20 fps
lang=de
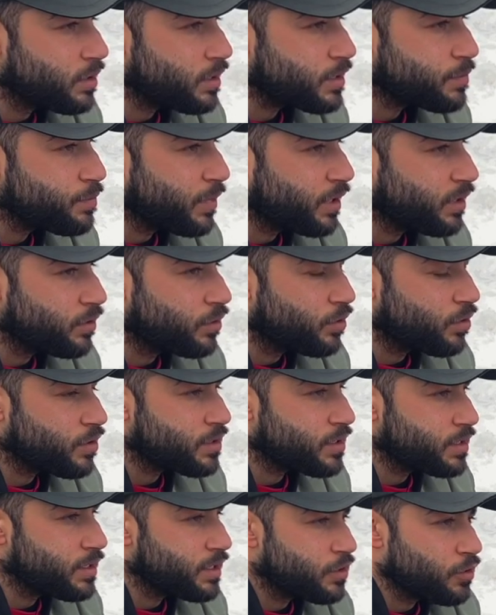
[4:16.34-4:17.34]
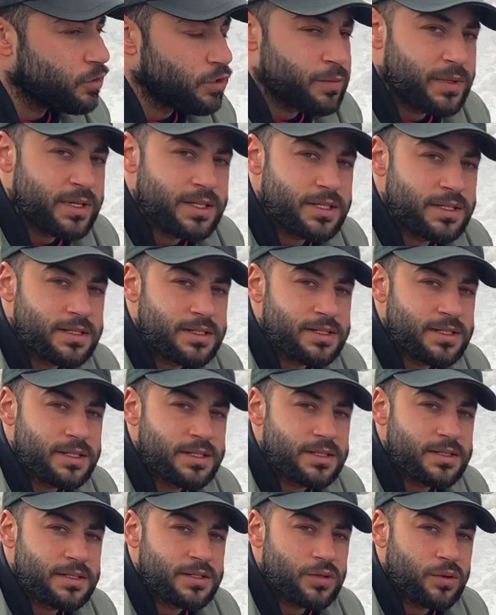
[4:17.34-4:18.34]
das Mathe kostet, liegt glaube ich bei
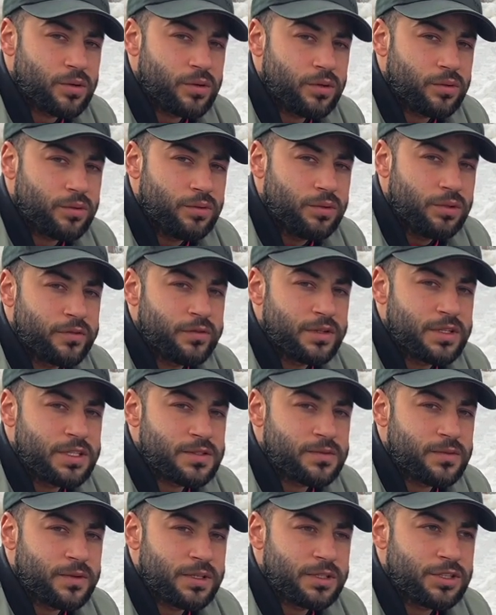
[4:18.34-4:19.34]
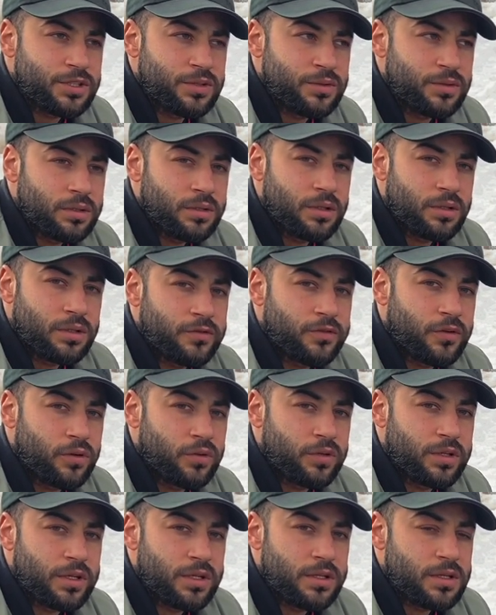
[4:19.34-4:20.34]
60 Euro für zwei Stück. Ja,
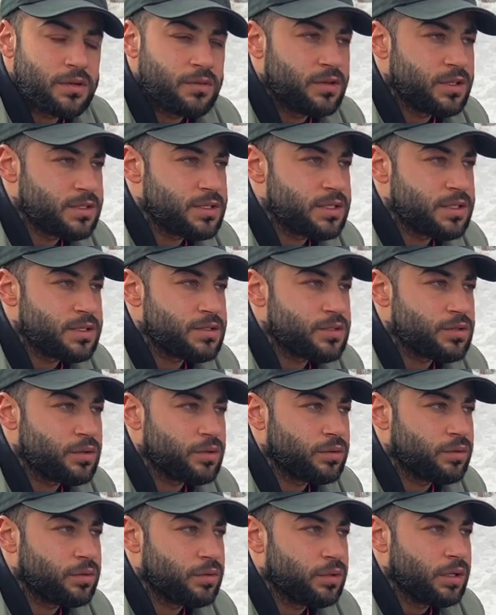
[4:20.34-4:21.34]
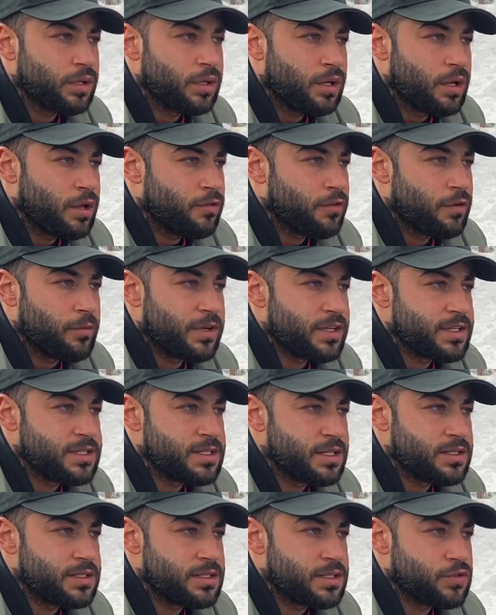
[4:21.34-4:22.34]
vorne und hinten jeweils 60 Euro. Wenn man
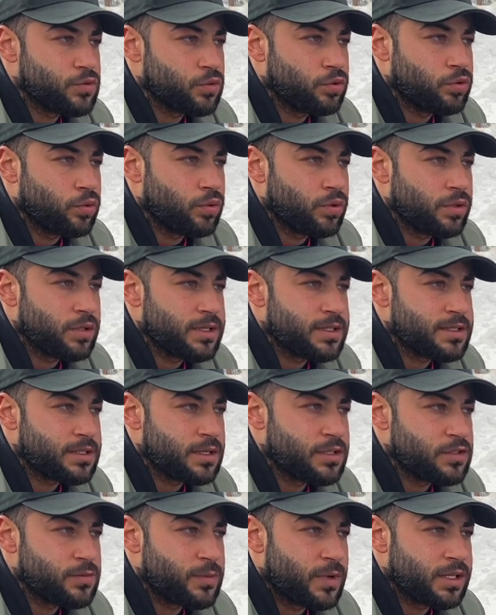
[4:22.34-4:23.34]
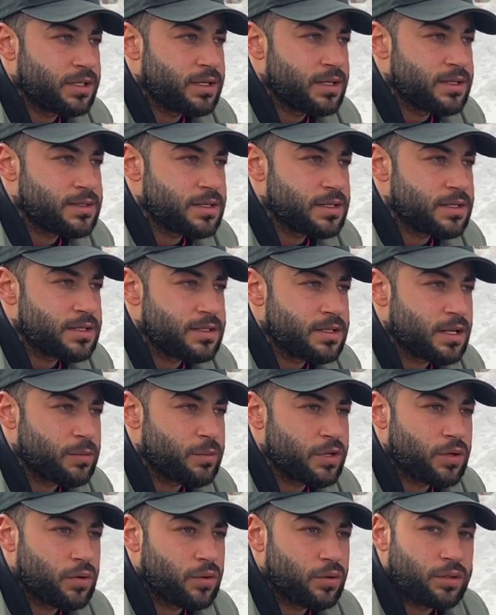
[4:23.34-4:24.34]
sie jetzt sich so drucken lässt, ganz normale Kennzeichen, zahlt
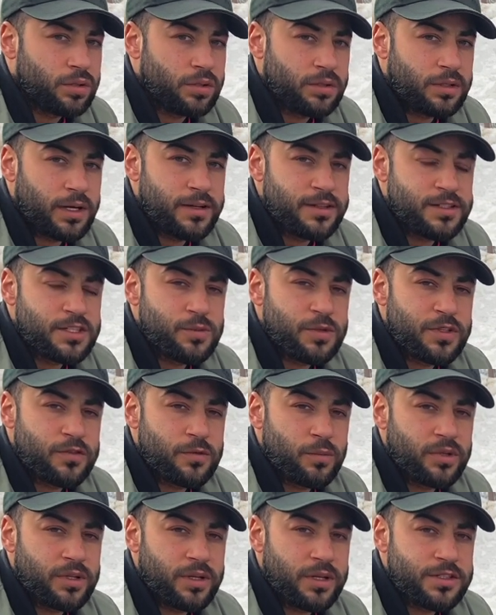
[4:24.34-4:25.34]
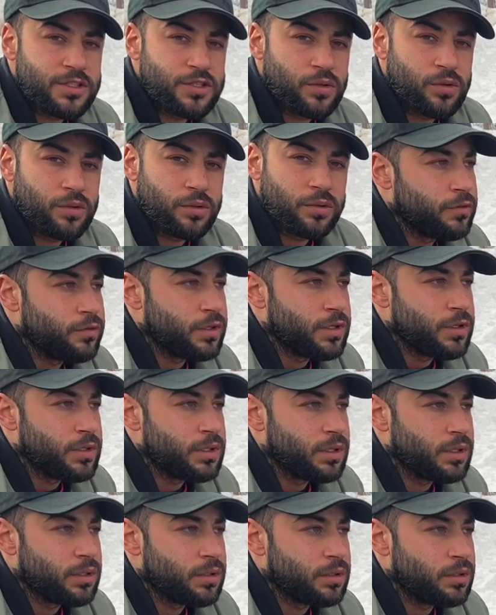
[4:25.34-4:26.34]
man auch 30 bis 35 Euro für
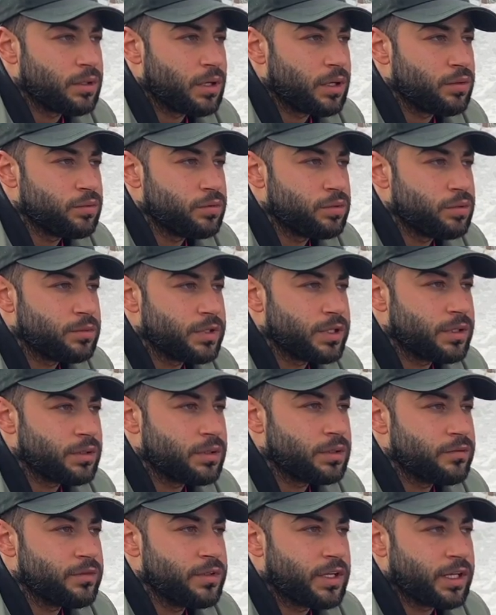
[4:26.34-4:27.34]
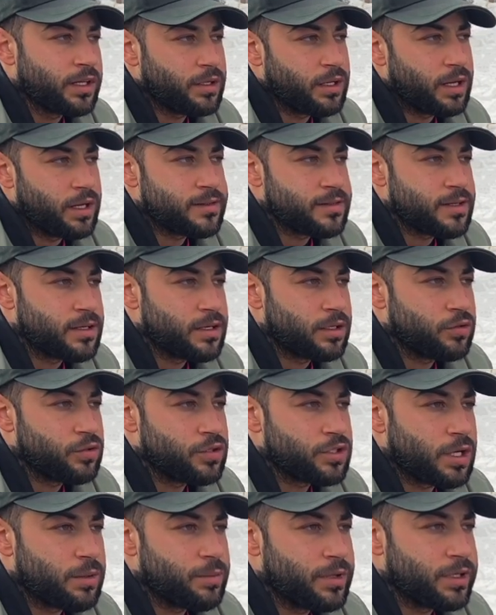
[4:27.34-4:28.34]
die äh, Alu-Dinger. Wir kriegen da als Händler
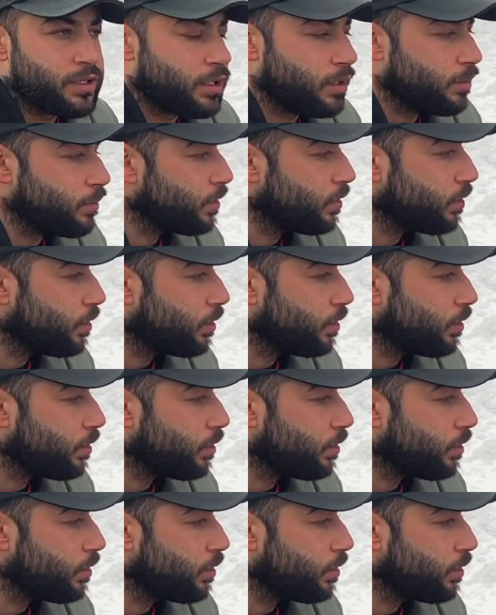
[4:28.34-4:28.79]
natürlich Rabatt, aber